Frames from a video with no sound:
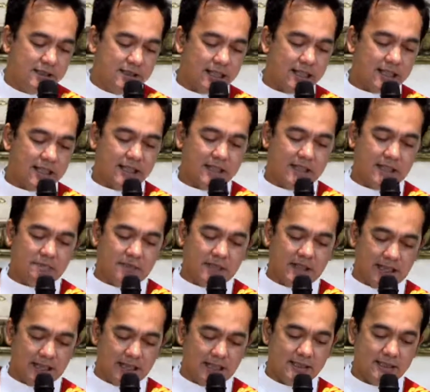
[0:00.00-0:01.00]
naganap
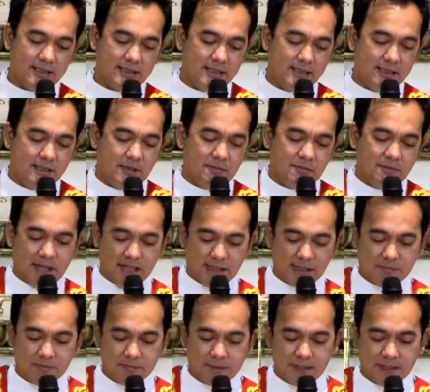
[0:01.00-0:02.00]
na.
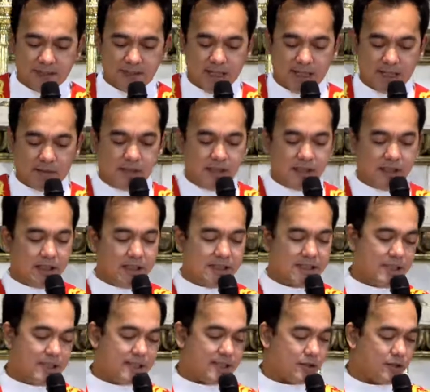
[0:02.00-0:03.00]
Bakit ba sinabi ni
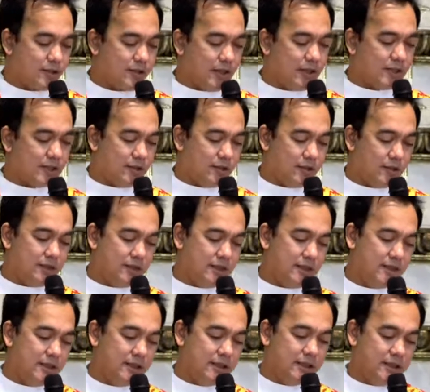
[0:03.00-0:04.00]
Kristo ito
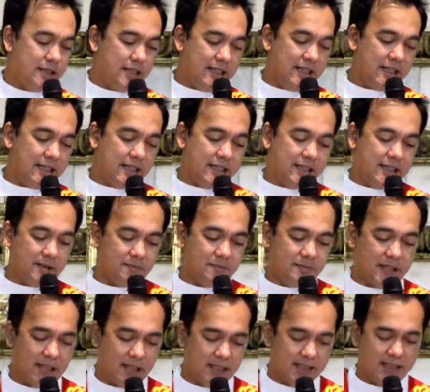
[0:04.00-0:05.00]
na naganap
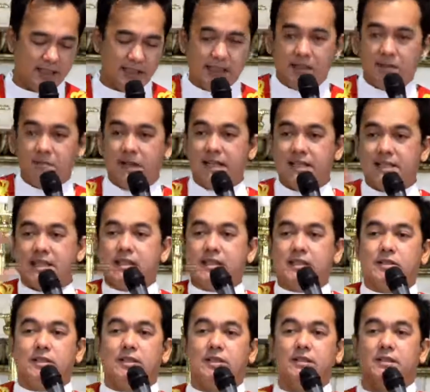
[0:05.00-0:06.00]
na?
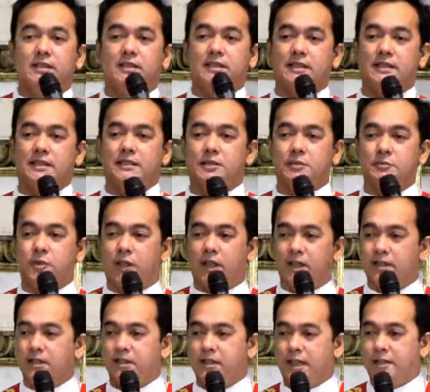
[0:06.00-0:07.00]
Ini-imagine ko, no? Eh,
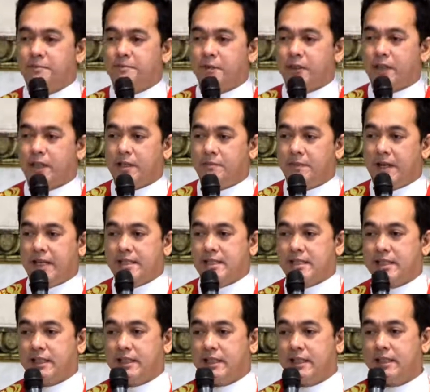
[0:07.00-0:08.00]
subukan niyo nga pong
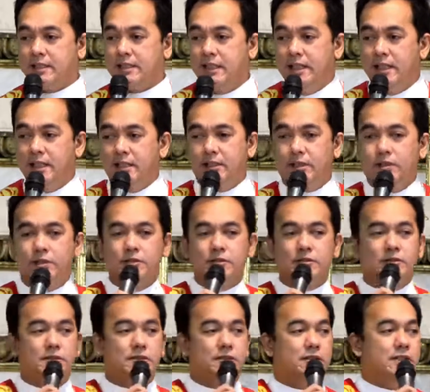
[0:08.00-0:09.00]
imaginein
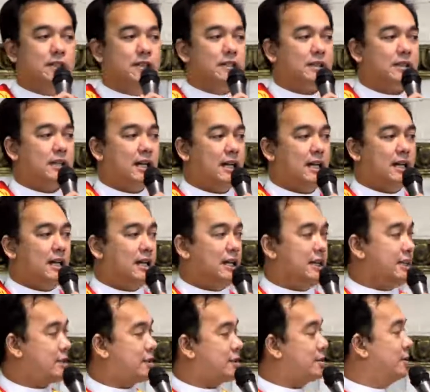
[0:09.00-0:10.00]
yung uh,
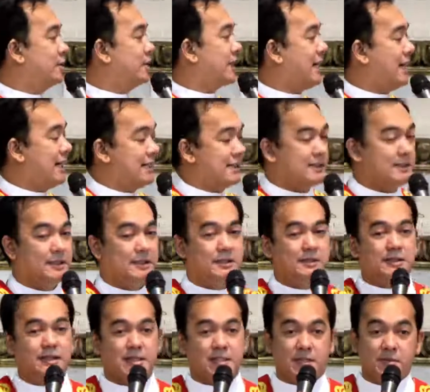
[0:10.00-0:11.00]
itsura,
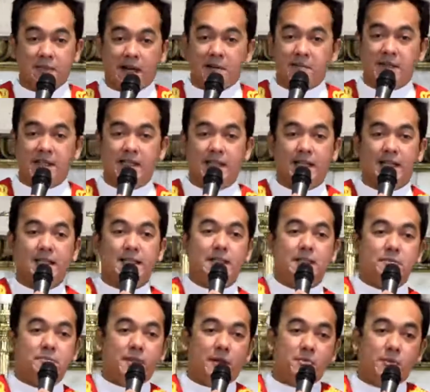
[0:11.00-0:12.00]
no? Kasi mamaya
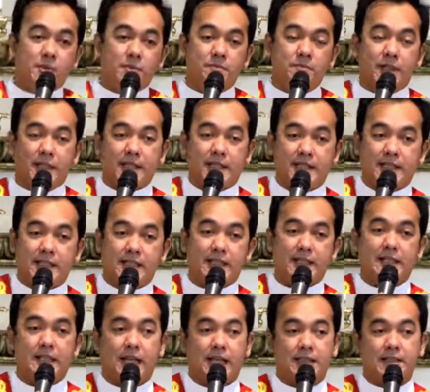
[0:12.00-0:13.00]
mabu-
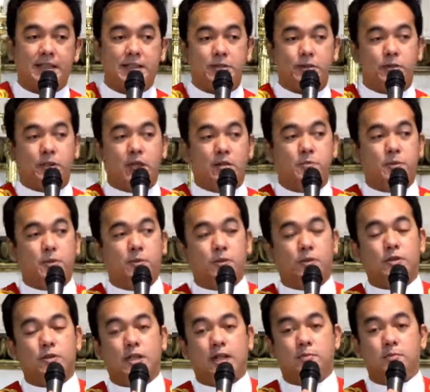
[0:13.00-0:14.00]
maririnig natin yung
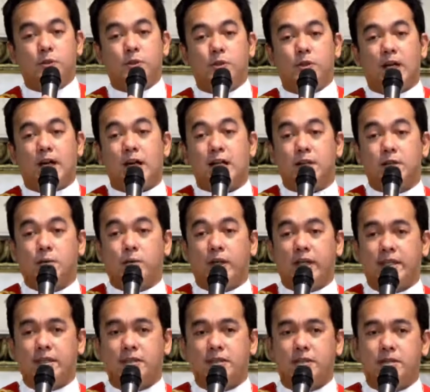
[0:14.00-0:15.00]
kabu- kabuang
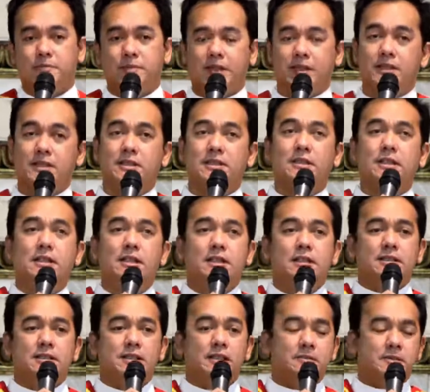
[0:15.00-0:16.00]
kwento. Pero
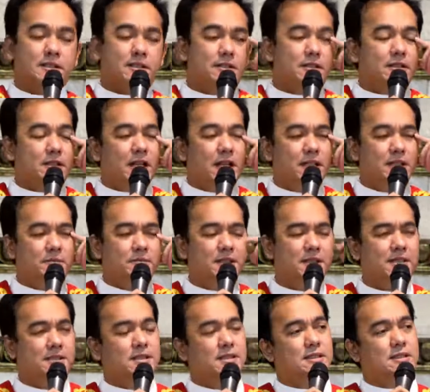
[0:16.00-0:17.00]
sabi ko, ano
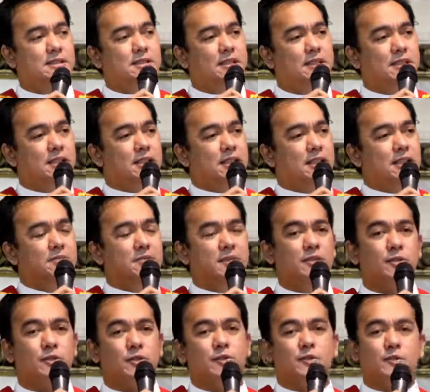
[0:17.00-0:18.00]
bang, ano
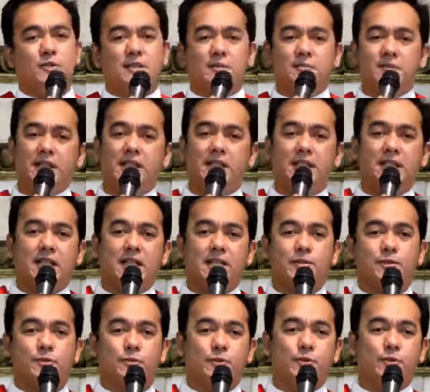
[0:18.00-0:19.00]
bang gustong sabihin ni
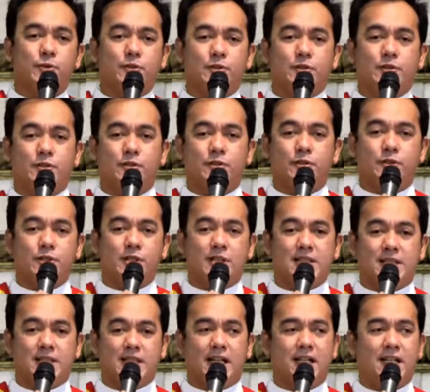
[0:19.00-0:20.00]
Jesus doon
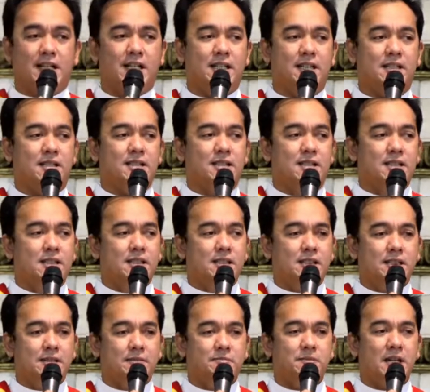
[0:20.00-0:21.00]
sa
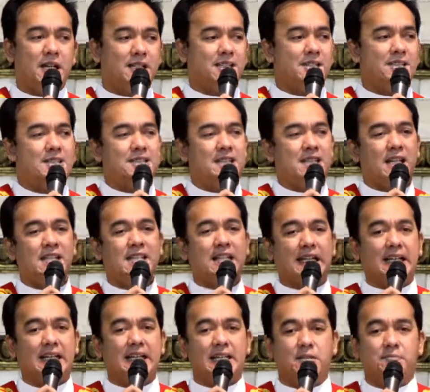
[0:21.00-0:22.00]
bakit just deny
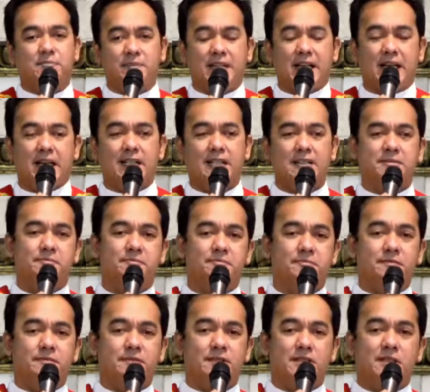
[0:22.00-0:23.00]
naganap na?
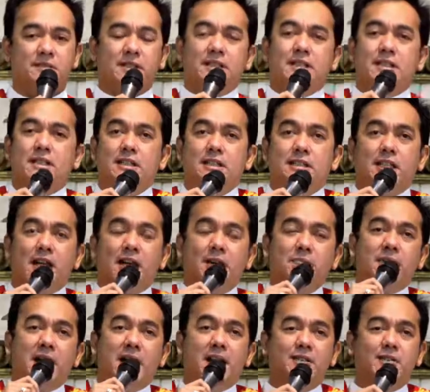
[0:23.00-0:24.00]
Di ba?
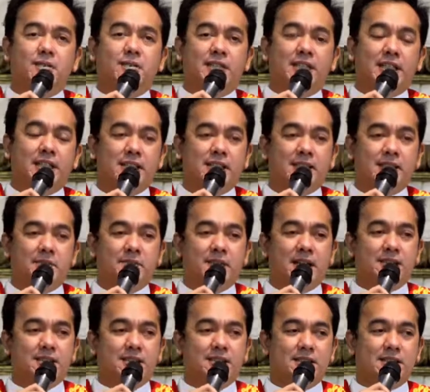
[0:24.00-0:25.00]
Nakapako eh. Di
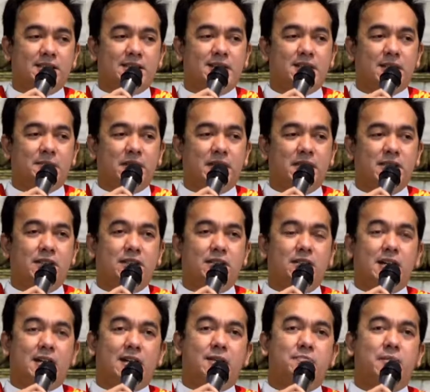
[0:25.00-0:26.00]
ba? Ano? Isipin niyo
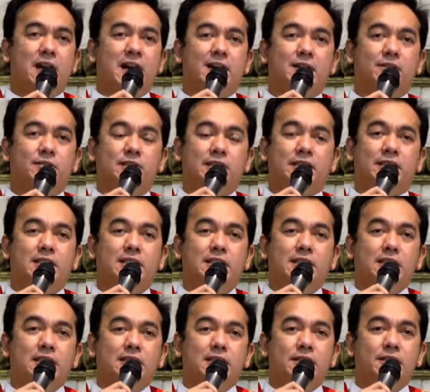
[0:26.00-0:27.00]
yun, nakapako eh.
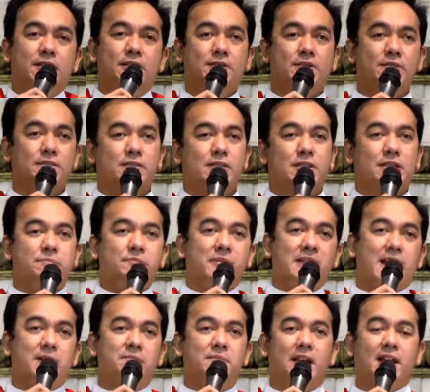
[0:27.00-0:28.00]
Yung
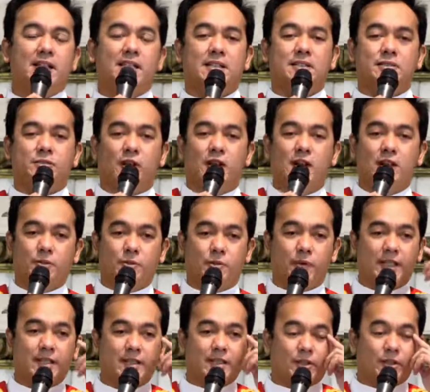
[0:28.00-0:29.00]
binabalikan ko ang
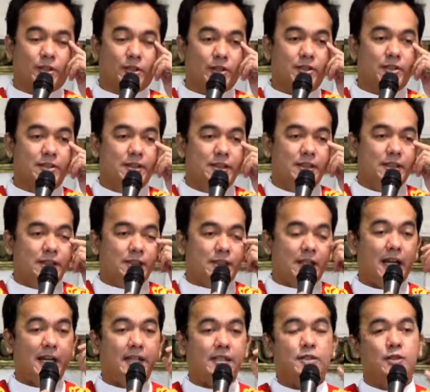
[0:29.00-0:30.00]
kwento,
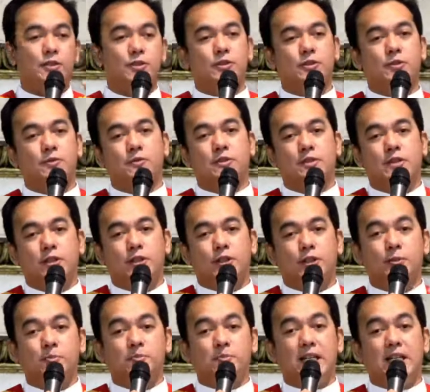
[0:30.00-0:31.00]
kahit yung,
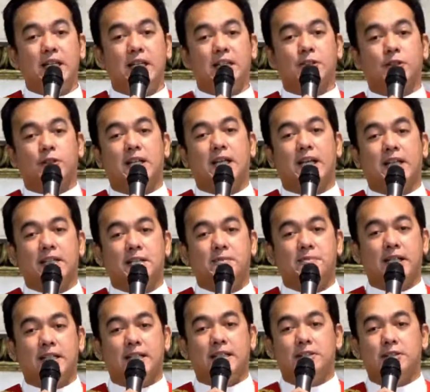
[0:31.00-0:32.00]
yung pelikula, di
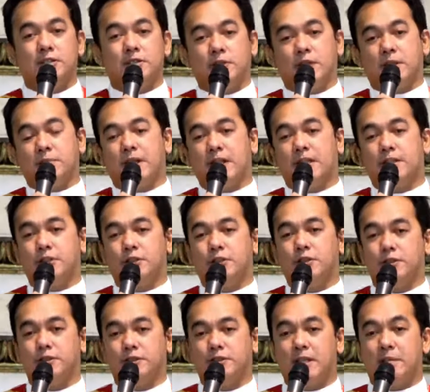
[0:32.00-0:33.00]
ba? No? Kung napanood
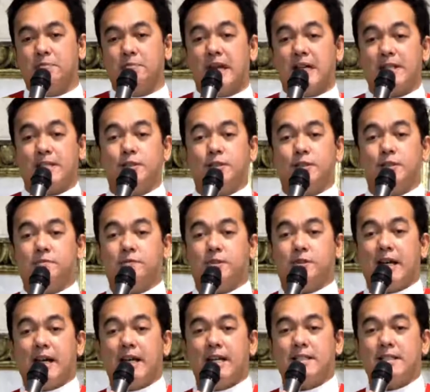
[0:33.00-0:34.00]
niyo yung The Passion of
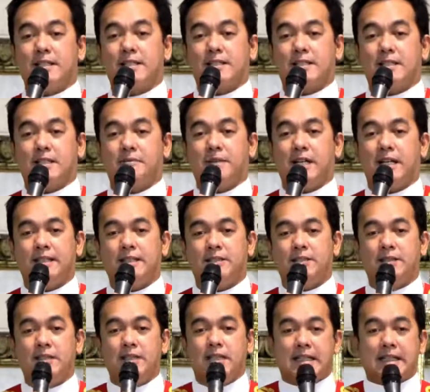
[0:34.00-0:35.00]
Christ, di ba?
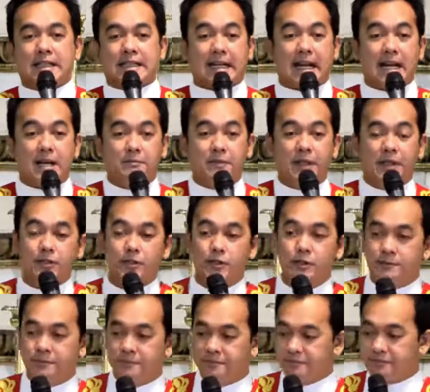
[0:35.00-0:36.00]
No? Grabe
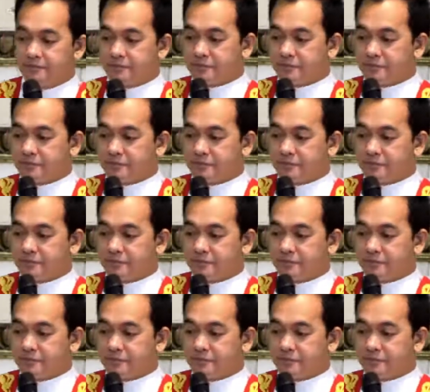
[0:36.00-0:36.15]
yung